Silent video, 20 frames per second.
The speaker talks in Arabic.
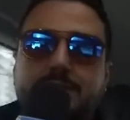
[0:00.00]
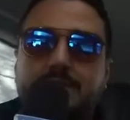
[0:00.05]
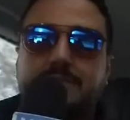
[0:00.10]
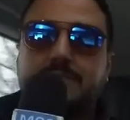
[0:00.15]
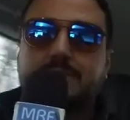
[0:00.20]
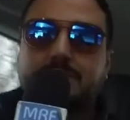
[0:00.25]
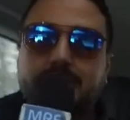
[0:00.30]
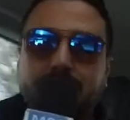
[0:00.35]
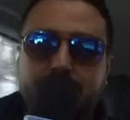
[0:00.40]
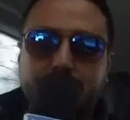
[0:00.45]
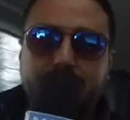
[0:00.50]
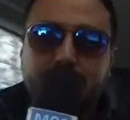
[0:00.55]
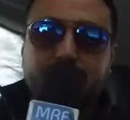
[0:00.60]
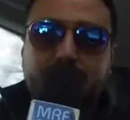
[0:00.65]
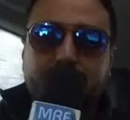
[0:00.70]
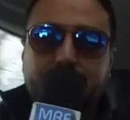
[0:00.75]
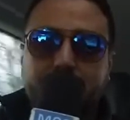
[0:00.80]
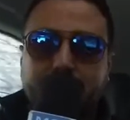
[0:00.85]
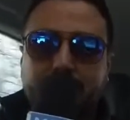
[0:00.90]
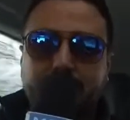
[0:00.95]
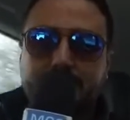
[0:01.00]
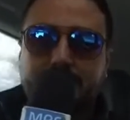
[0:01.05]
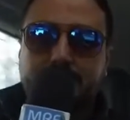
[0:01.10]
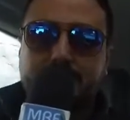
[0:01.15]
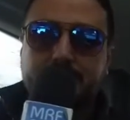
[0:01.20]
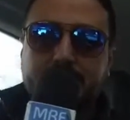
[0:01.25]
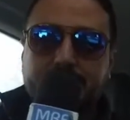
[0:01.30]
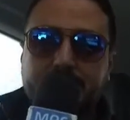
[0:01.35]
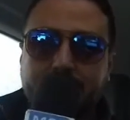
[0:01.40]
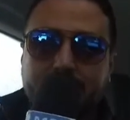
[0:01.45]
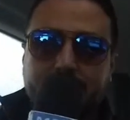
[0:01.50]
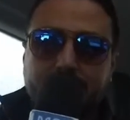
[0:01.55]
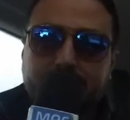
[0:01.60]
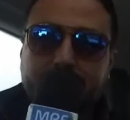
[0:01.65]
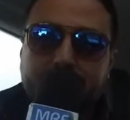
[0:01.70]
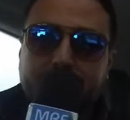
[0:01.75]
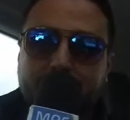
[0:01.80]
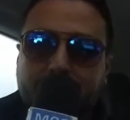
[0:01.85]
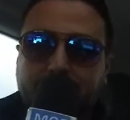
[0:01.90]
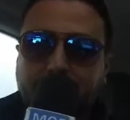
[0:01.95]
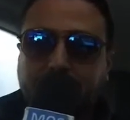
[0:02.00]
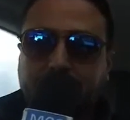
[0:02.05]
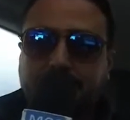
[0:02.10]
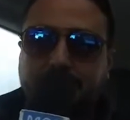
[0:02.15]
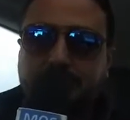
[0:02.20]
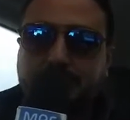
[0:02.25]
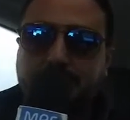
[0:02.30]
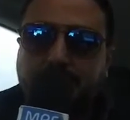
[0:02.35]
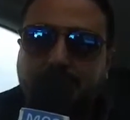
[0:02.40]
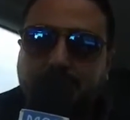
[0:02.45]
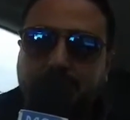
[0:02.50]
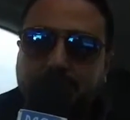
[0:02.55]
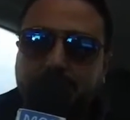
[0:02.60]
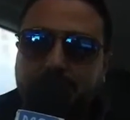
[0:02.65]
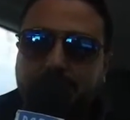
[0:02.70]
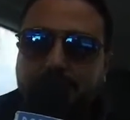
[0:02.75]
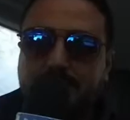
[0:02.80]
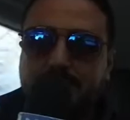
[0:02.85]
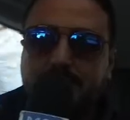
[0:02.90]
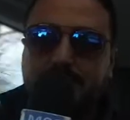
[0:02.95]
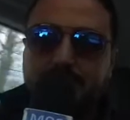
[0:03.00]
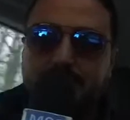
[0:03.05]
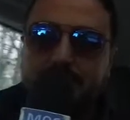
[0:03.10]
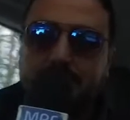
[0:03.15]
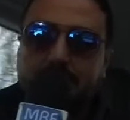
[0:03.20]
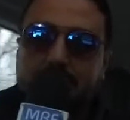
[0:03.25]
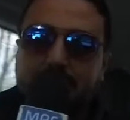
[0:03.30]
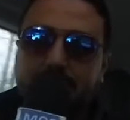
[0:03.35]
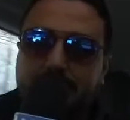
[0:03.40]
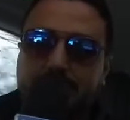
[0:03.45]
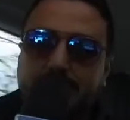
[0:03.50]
شنو موجد الجمهور ديال بلجيكا ليله غدا